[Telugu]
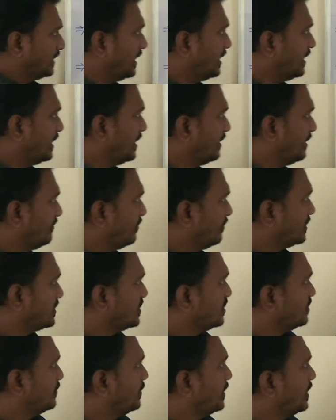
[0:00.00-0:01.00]
అంటే
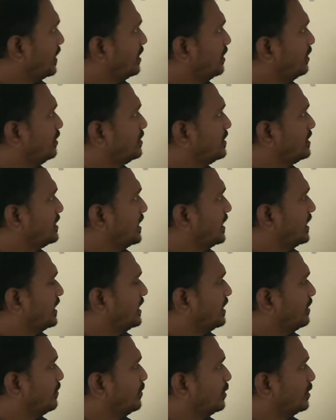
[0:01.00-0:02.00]
ఫస్ట్ పార్ట్లో
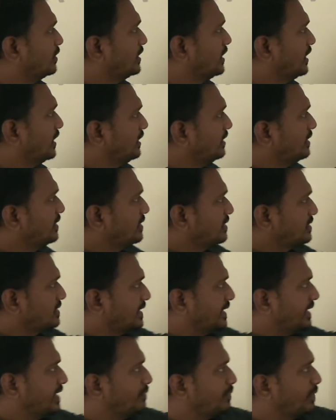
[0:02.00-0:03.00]
జరగకపోతే
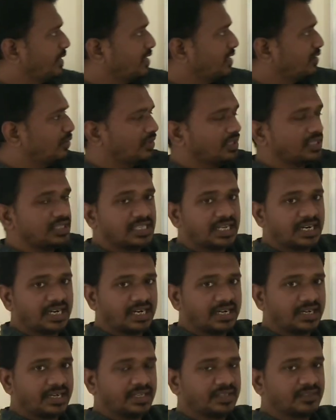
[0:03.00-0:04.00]
సెకండ్ పార్ట్లోది
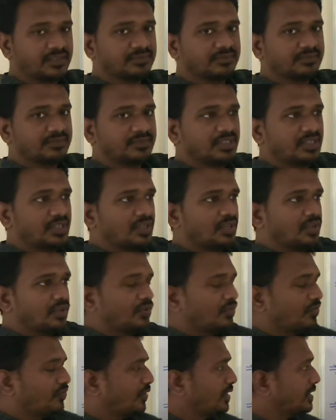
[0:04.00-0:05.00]
జరగట్లేదు
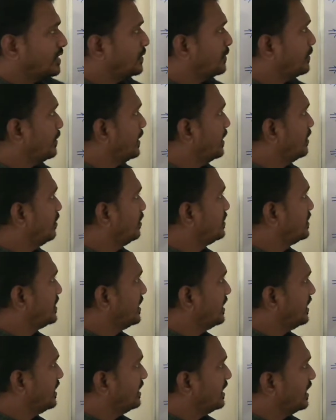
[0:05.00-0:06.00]
ఫస్ట్ పార్ట్లో
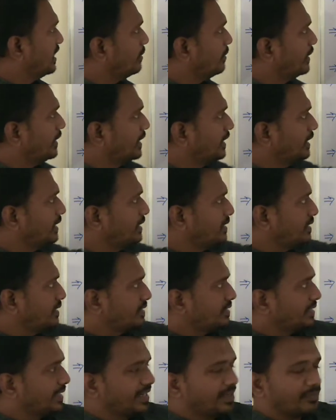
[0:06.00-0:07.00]
జరిగింది కాబట్టి
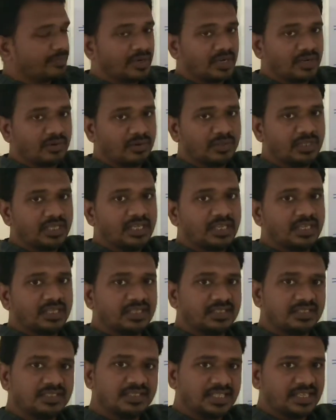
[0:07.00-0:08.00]
సెకండ్ పార్ట్లోది
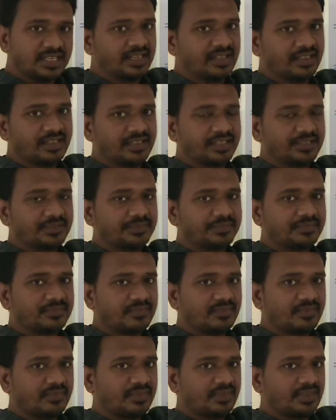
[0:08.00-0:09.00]
జరిగింది
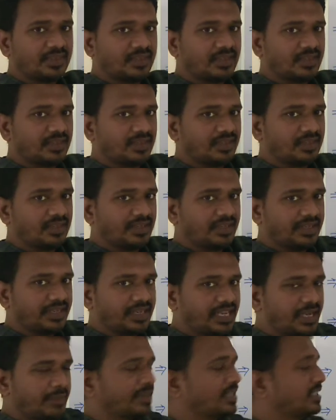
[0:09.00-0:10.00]

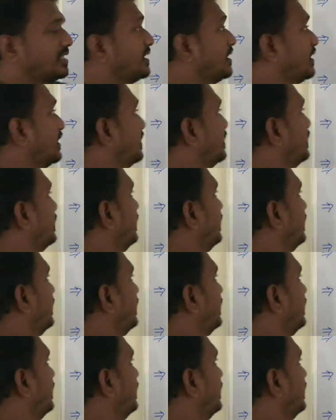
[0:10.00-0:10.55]
గమనించండి